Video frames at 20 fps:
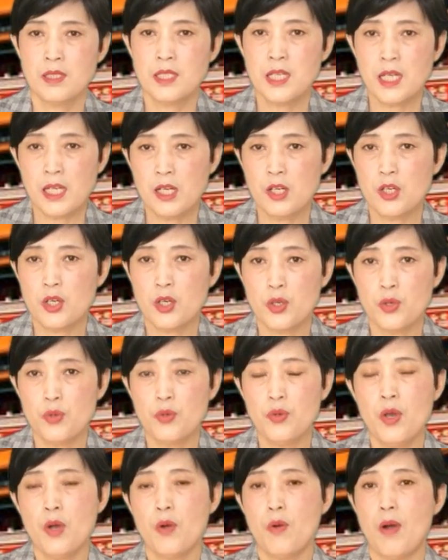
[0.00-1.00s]
这个李
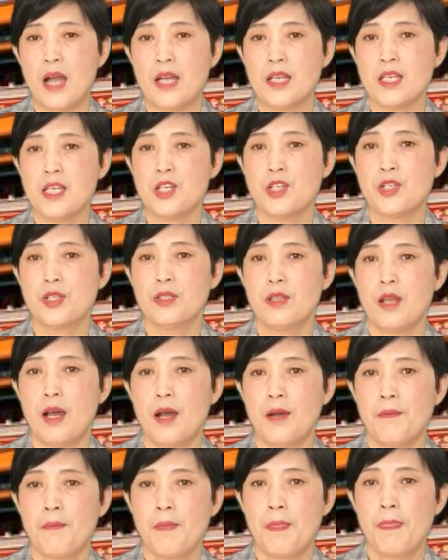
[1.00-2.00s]
月华医生
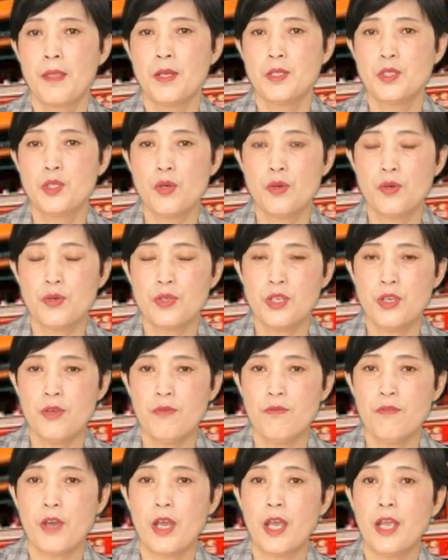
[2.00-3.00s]
呢，就
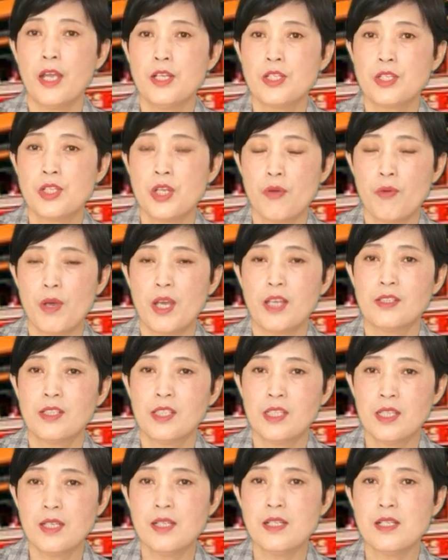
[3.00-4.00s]
因为这位
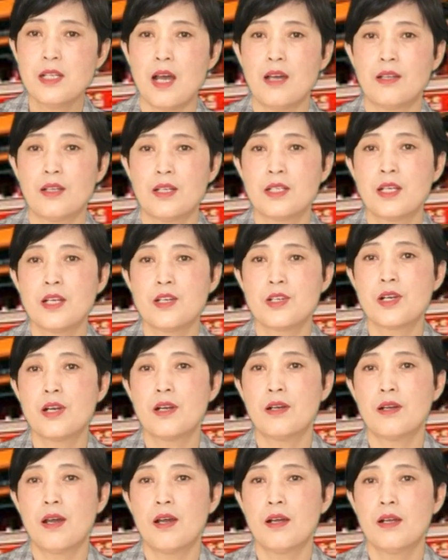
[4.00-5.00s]
厅长的这事
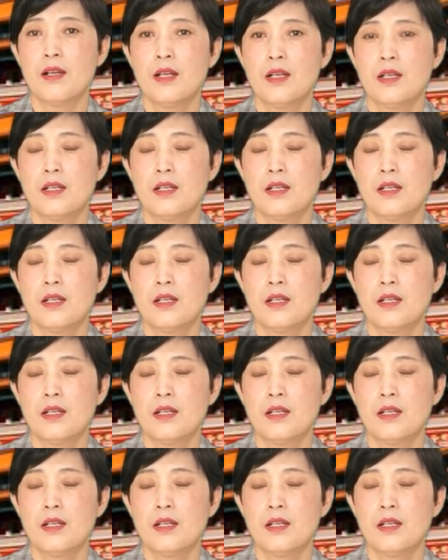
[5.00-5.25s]
儿呢，